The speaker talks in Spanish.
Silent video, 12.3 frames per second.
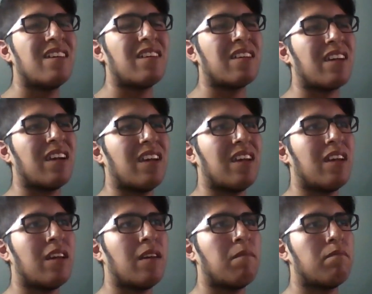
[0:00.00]

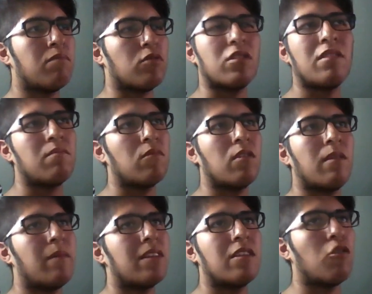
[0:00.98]
que, pues sí,
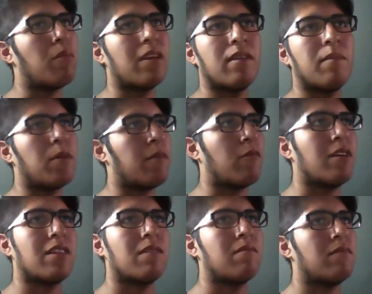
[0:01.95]
obviamente yo opinaba por mi
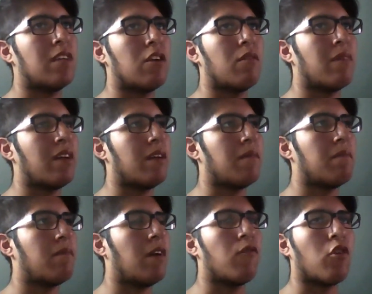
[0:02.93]
cuenta, ya no me
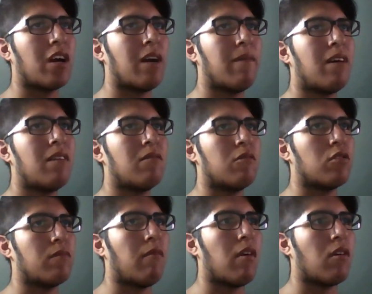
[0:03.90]
enfocaba o
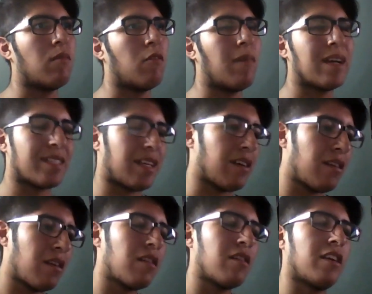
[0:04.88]
tomaba como base
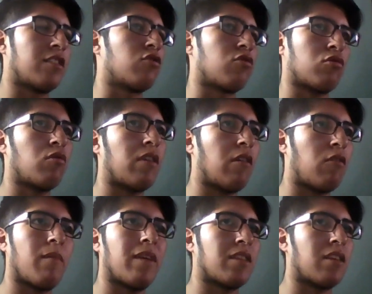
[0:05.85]
estructura un
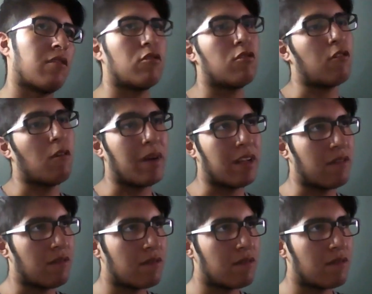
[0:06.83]
comentario de otro compañero.